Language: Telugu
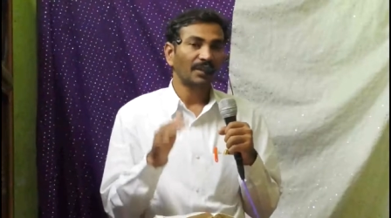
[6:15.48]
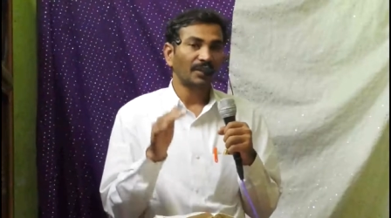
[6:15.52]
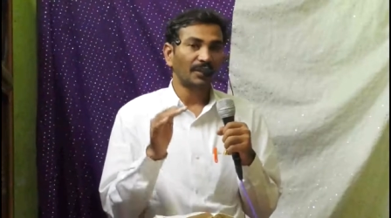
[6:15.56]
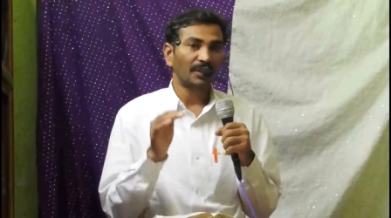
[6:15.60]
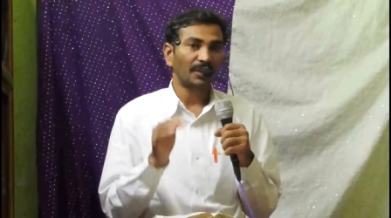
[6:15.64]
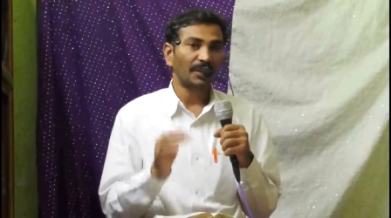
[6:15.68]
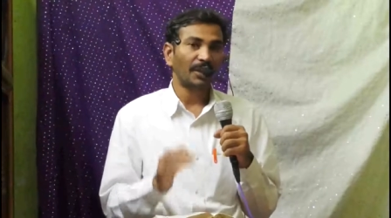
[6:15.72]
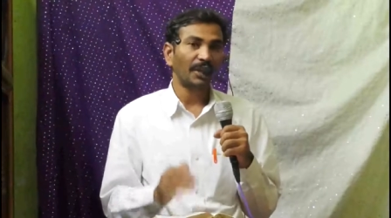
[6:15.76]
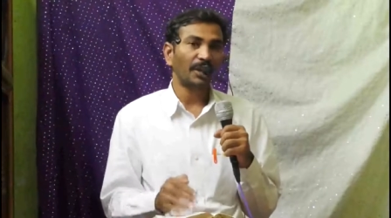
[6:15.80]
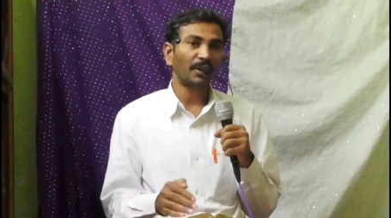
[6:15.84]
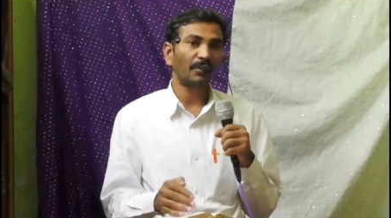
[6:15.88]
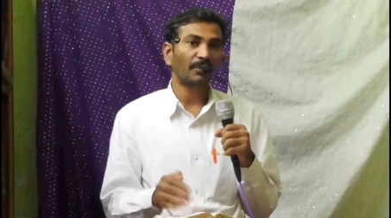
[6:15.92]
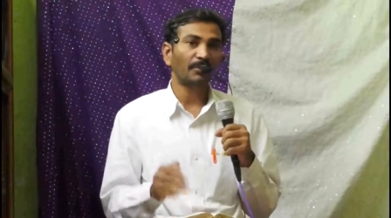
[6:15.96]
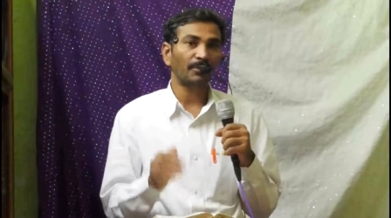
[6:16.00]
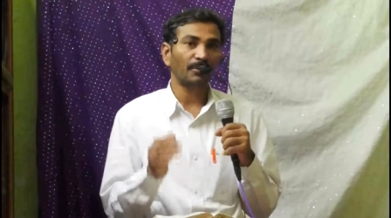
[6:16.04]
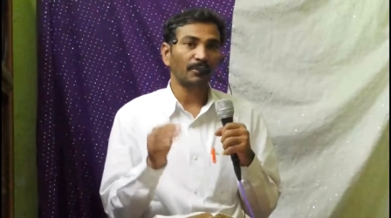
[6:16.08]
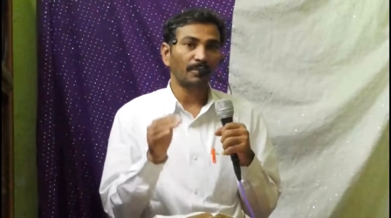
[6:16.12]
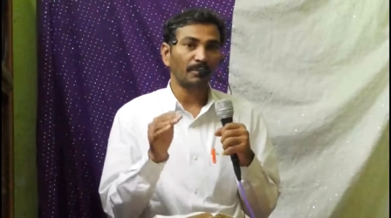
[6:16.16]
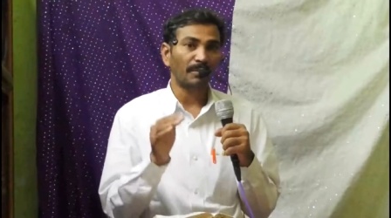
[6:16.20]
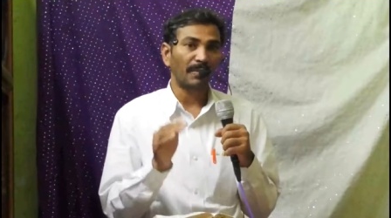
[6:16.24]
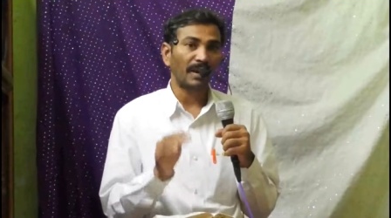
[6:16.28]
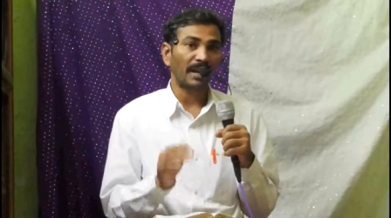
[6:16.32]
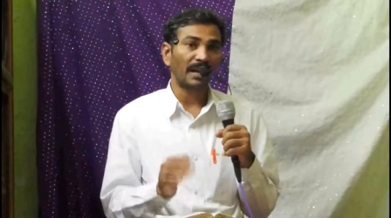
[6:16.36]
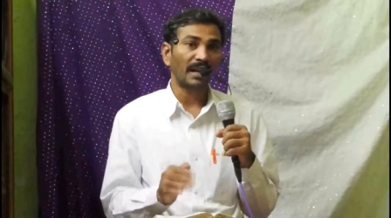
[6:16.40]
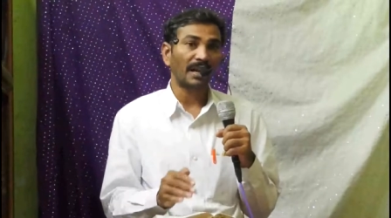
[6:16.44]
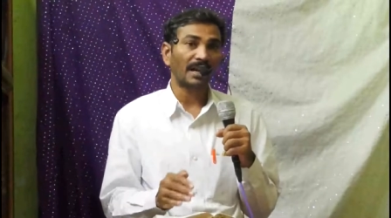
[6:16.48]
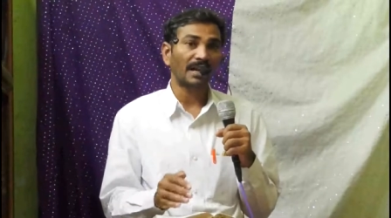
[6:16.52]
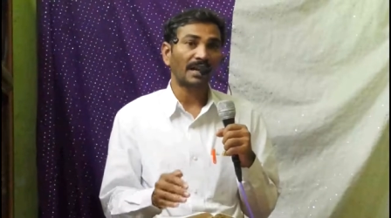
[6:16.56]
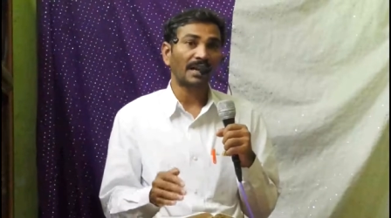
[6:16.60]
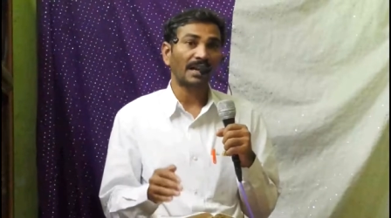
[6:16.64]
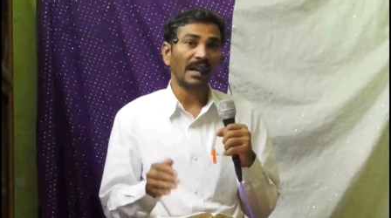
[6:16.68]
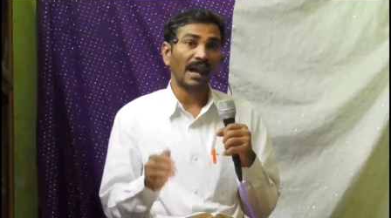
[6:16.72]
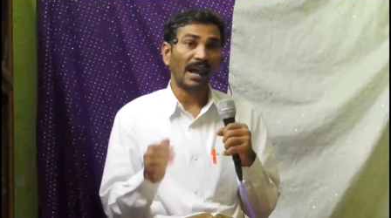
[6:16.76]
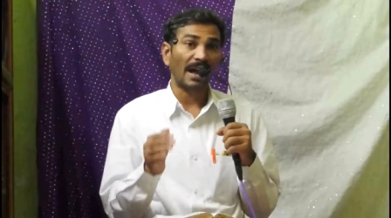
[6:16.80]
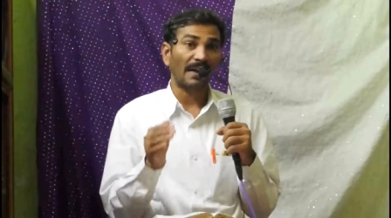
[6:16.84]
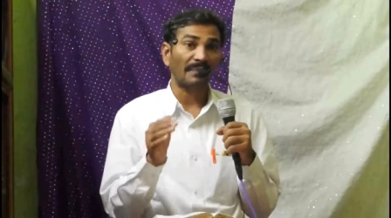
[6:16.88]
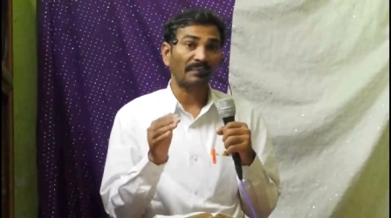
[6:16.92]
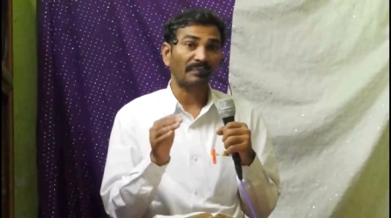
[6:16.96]
దేవుడు
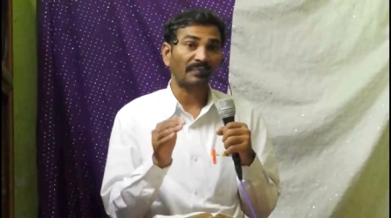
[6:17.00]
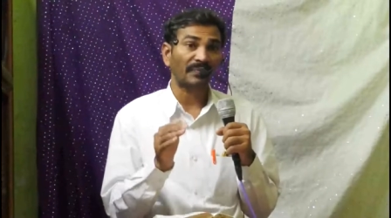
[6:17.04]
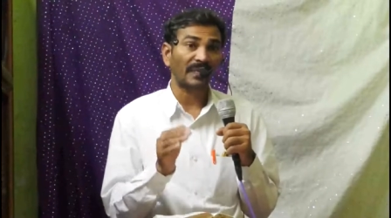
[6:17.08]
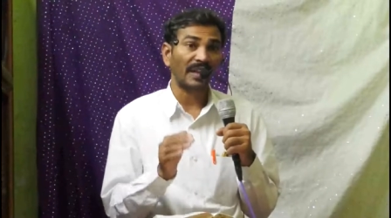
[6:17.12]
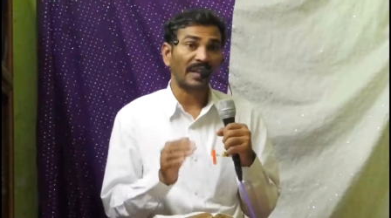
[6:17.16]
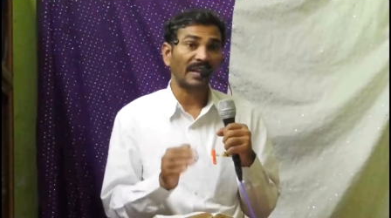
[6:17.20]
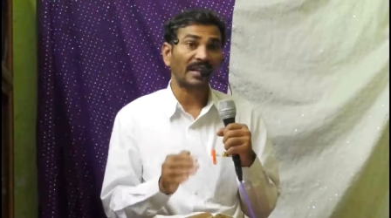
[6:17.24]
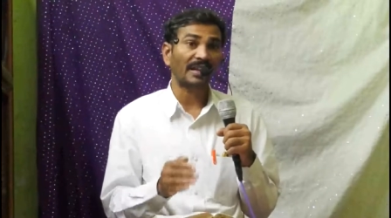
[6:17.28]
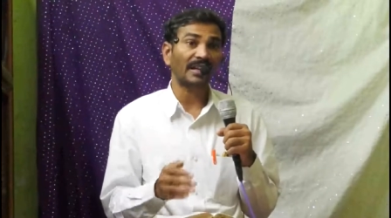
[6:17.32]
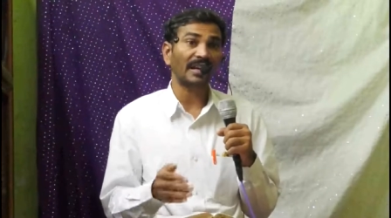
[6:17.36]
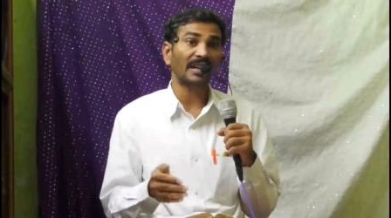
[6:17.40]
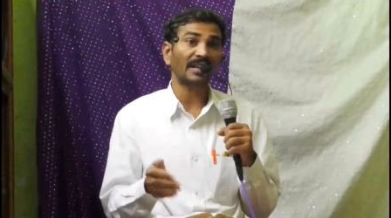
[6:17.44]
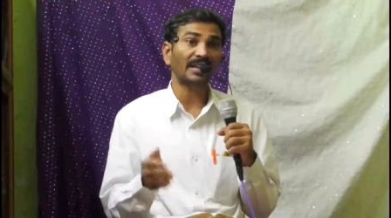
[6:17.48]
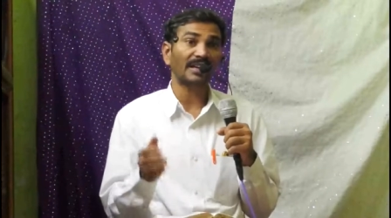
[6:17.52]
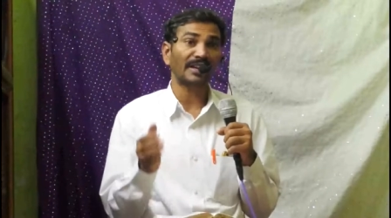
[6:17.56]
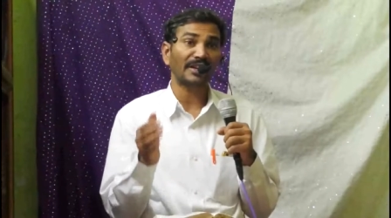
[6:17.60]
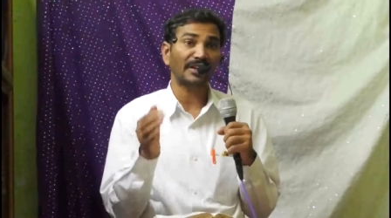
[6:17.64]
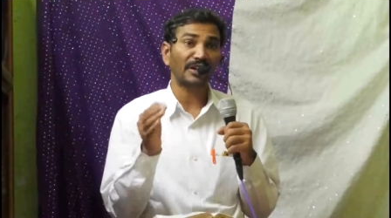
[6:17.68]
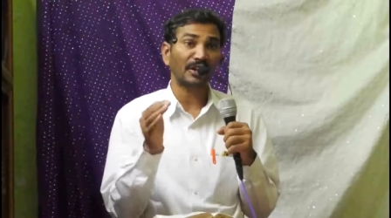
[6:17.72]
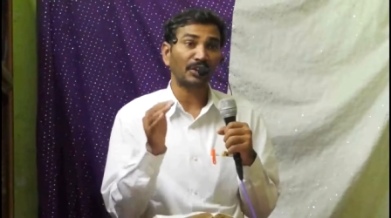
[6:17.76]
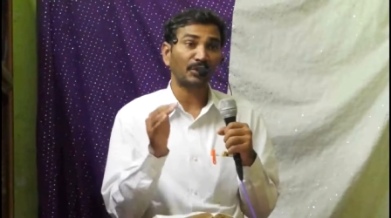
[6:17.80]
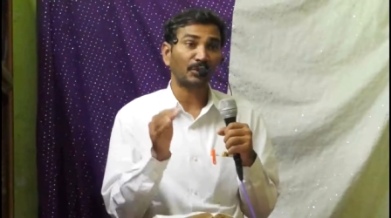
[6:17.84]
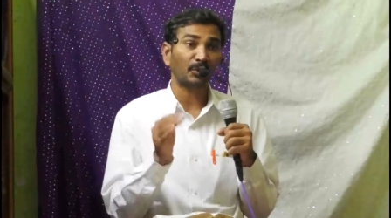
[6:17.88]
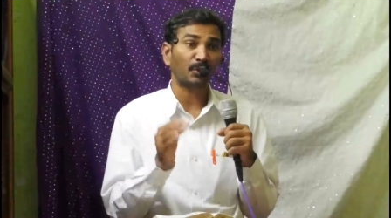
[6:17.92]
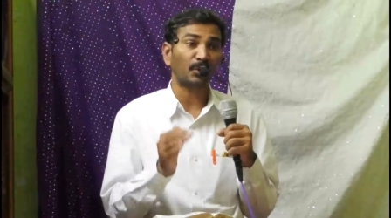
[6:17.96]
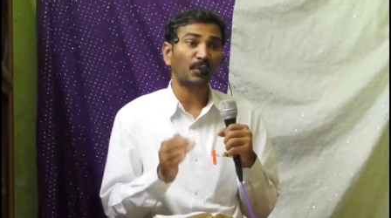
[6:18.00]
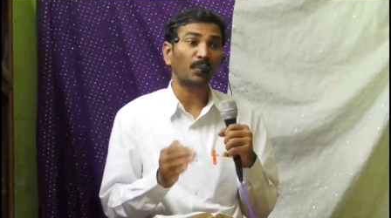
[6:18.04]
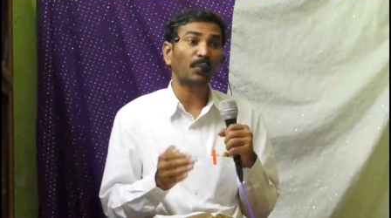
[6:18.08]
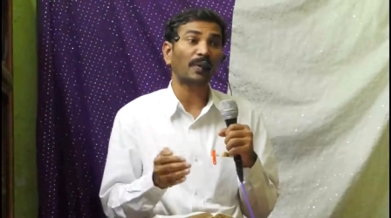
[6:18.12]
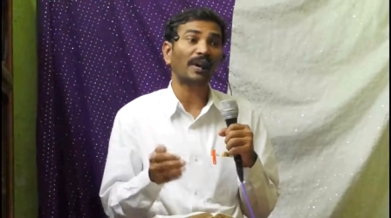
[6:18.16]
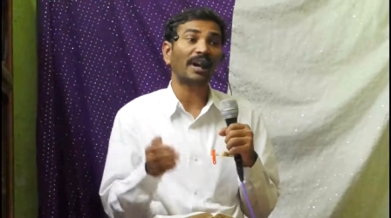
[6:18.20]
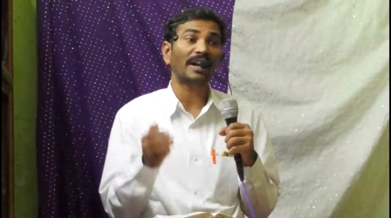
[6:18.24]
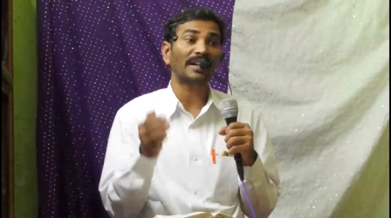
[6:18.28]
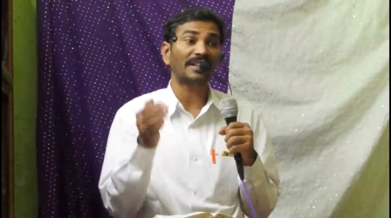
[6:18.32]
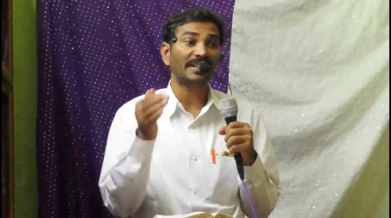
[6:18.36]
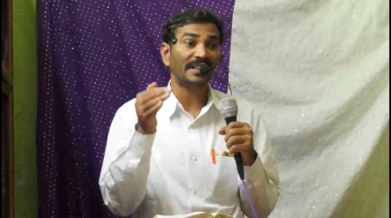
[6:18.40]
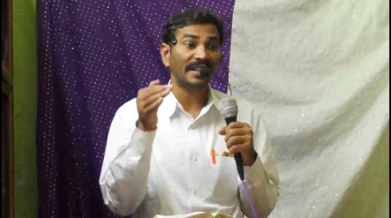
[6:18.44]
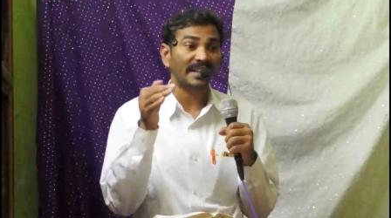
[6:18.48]
మనల్ని అందరికంటే
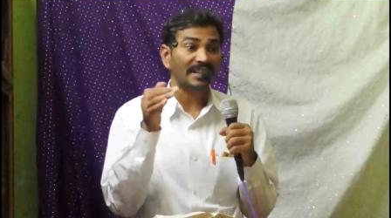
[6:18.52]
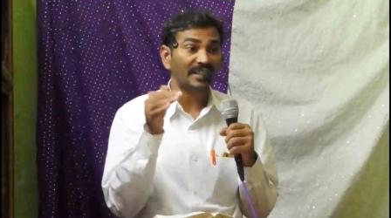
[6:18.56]
ఎక్కువగా